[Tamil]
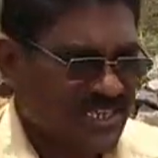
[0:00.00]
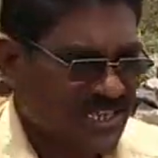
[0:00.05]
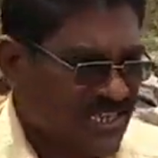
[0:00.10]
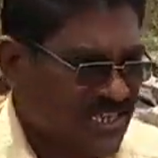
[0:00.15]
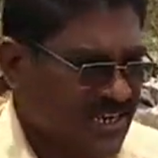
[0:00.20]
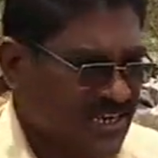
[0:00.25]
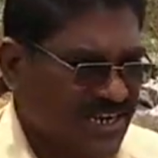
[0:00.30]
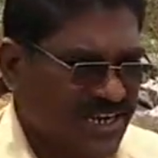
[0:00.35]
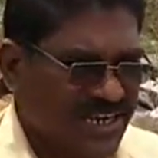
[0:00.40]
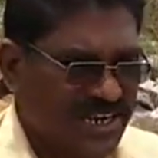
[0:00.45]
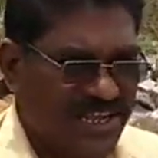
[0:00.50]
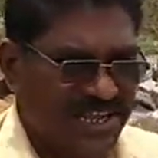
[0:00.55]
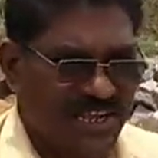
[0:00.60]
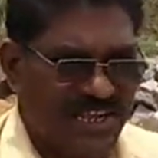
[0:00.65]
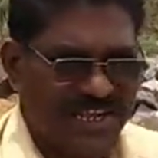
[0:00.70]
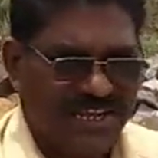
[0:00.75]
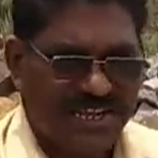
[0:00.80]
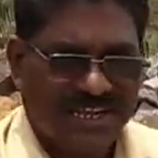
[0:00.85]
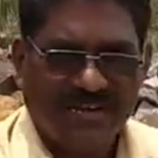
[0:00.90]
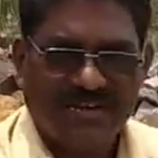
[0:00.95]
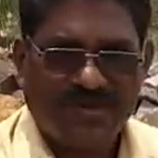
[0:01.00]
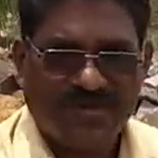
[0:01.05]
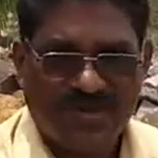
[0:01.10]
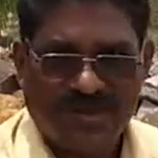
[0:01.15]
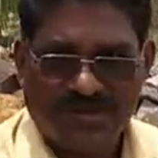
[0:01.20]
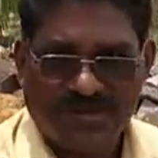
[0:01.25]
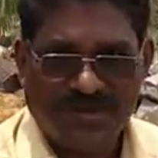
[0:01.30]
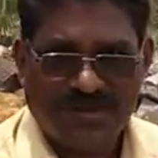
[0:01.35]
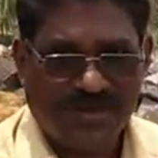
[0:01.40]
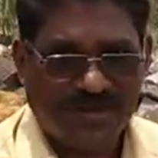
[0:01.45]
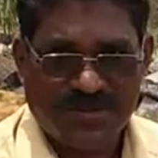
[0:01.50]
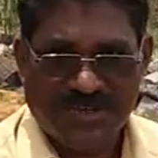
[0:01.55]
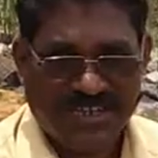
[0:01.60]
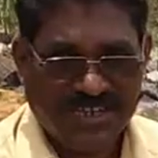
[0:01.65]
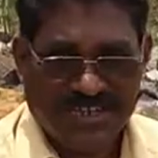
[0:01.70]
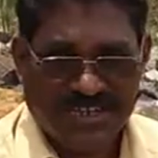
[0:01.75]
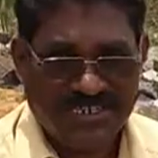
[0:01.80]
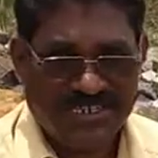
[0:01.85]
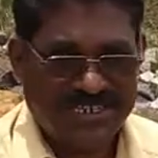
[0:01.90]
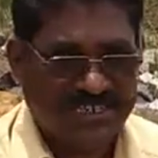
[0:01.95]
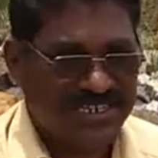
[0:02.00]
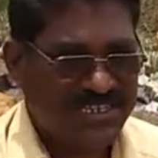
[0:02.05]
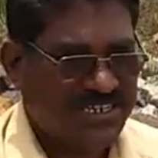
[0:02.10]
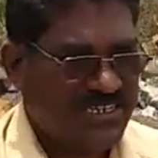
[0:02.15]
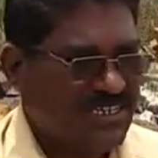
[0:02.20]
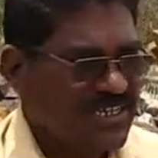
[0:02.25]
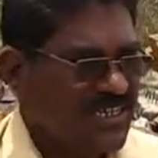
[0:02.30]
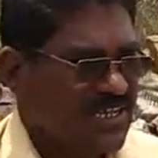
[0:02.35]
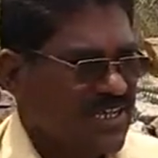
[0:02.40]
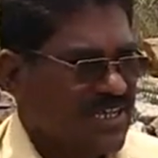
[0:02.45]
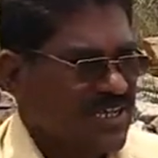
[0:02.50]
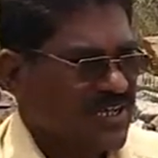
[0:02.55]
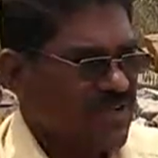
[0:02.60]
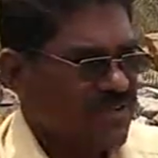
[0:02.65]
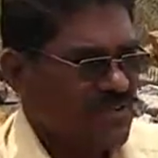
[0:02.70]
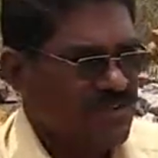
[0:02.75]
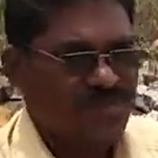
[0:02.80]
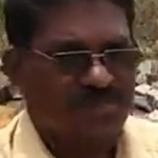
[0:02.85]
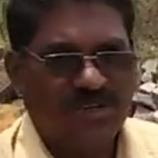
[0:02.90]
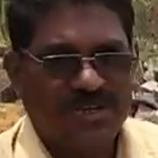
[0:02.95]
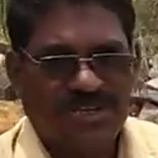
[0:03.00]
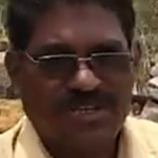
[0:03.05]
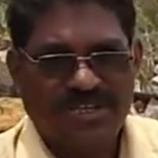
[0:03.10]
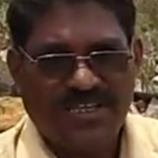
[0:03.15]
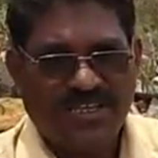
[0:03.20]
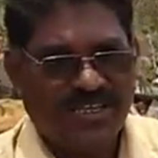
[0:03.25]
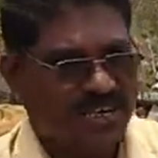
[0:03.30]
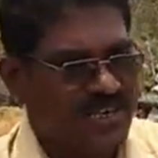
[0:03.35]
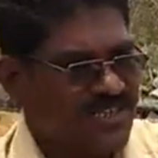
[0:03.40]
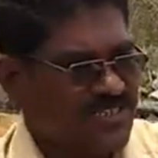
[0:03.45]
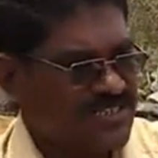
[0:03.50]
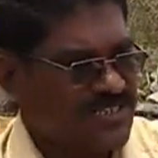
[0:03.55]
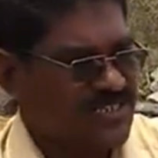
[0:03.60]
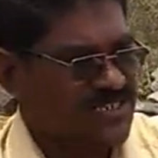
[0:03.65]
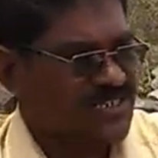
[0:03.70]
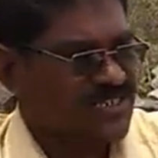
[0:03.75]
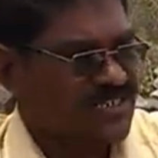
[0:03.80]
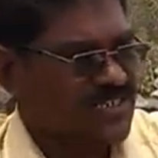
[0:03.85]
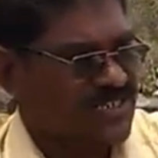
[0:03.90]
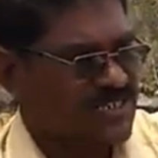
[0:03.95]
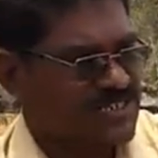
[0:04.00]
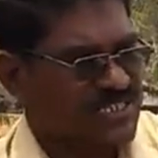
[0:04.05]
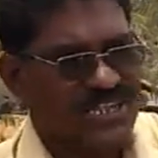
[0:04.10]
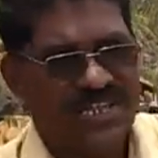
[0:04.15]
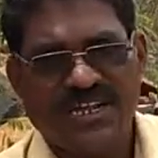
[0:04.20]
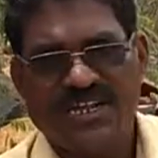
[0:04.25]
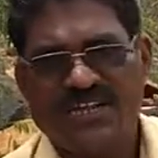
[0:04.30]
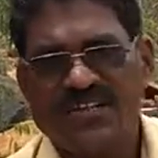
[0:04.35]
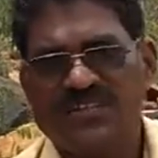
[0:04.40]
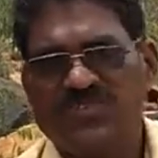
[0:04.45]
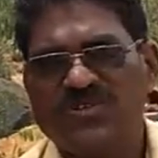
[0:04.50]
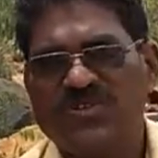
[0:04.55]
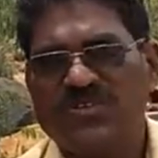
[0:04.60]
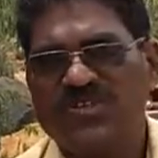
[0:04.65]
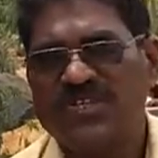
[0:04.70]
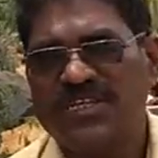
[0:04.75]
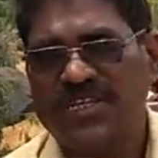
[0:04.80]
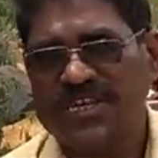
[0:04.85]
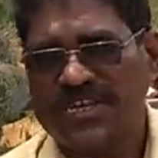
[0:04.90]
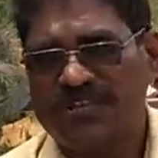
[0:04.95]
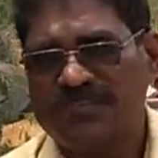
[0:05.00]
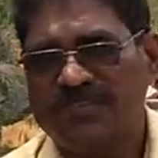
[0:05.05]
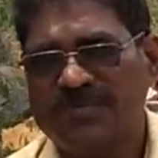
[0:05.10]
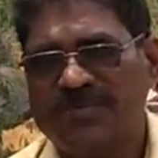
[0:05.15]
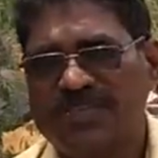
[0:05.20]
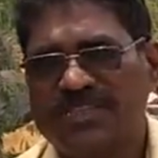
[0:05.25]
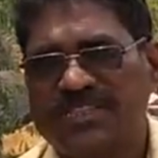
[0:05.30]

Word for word: செங்கற்களாலான கட்டுமானம் நமக்கு கிடைச்சிருக்கு ரொம்ப இயர்லியஸ்ட்டு செங்கல்னு சொல்கிறது ஏற்கனவே